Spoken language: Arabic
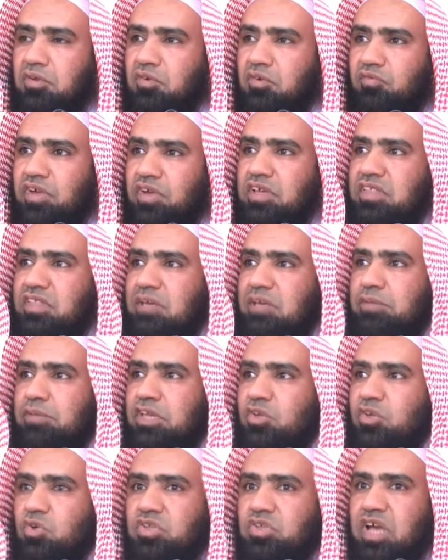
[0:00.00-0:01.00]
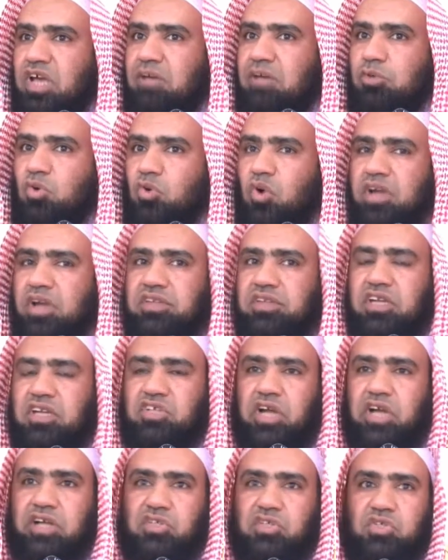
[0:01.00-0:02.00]
فإذا به يتابع أي
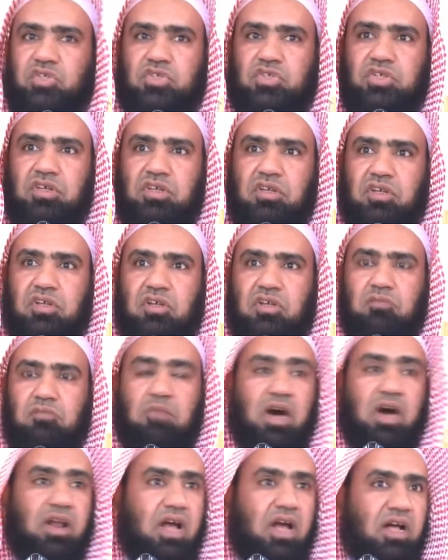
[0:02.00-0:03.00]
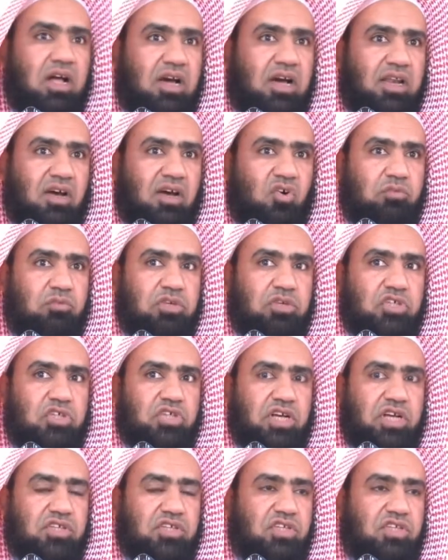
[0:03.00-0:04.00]
شخص ما راق له من
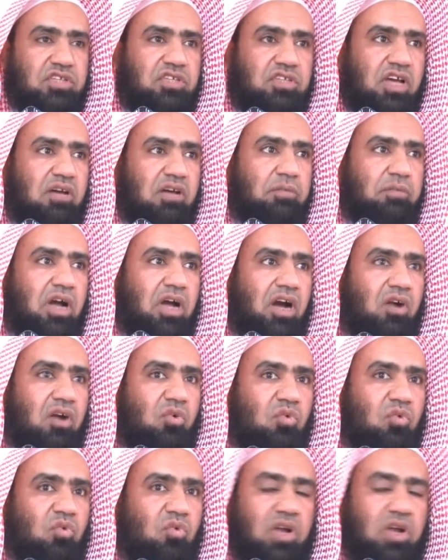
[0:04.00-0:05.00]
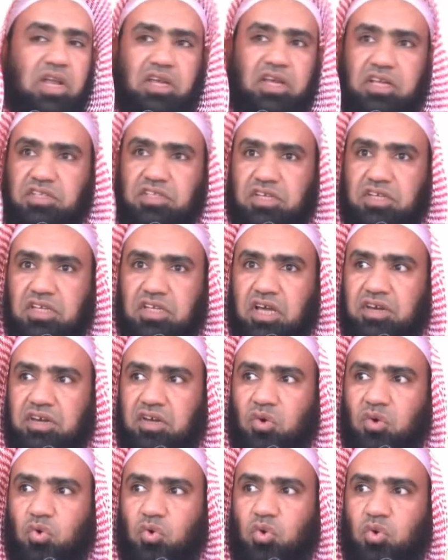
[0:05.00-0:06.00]
شخص تابعه ولا يدري
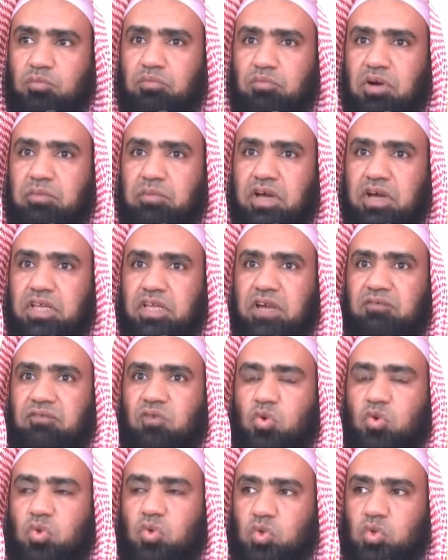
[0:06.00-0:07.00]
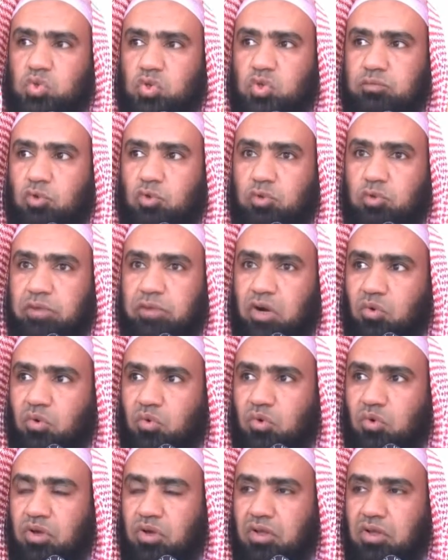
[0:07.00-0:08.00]
أنه ربما ينفذ
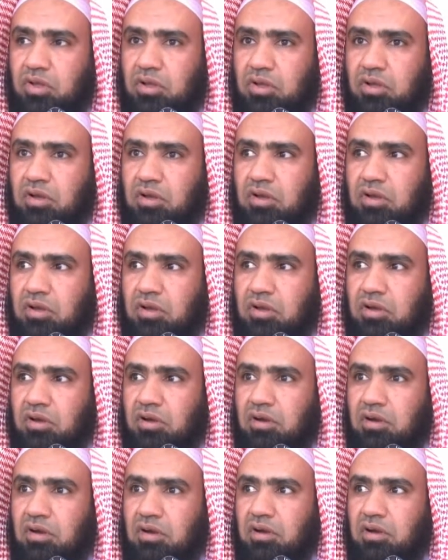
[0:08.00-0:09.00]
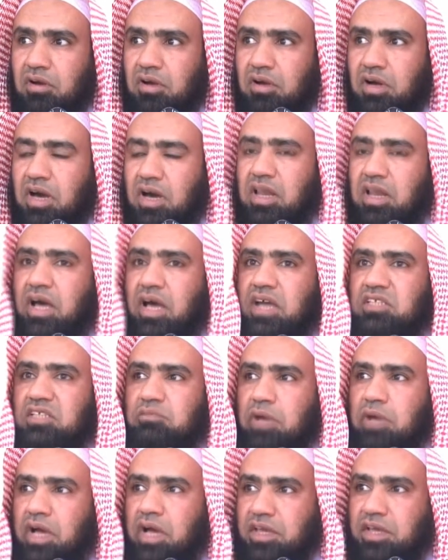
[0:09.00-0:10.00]
سمومه على
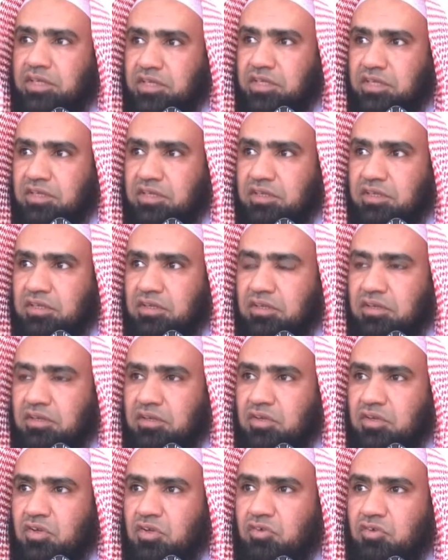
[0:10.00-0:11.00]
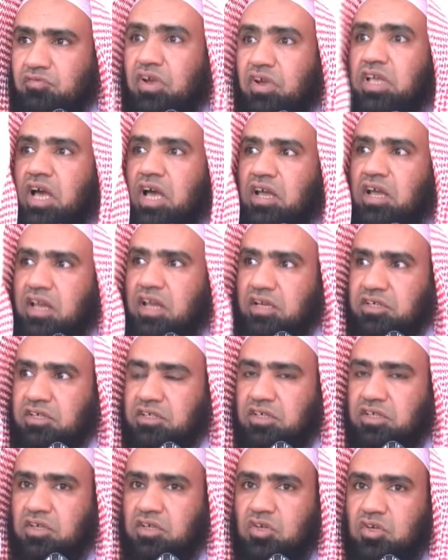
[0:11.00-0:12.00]
أتباعه
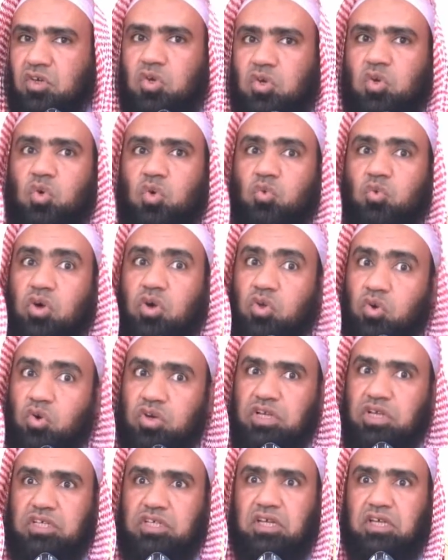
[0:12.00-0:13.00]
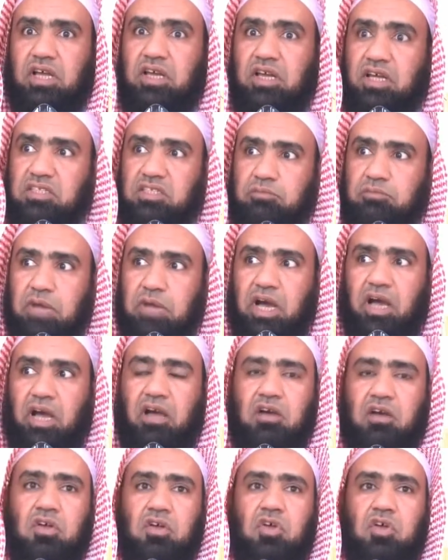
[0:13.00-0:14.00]
فيهلك ويهلك الأتباع
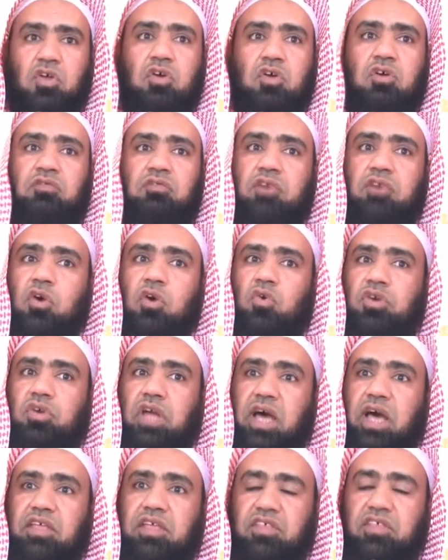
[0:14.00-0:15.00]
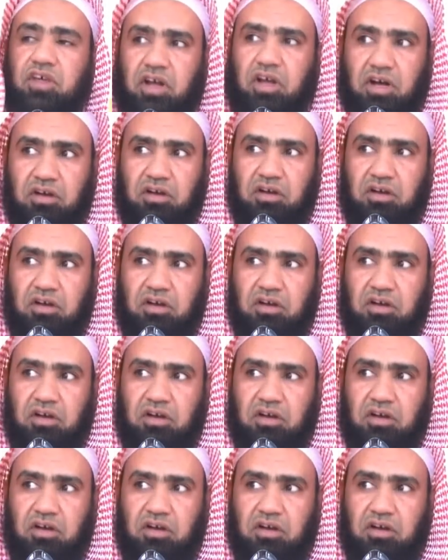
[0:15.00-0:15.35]
فكن حذرا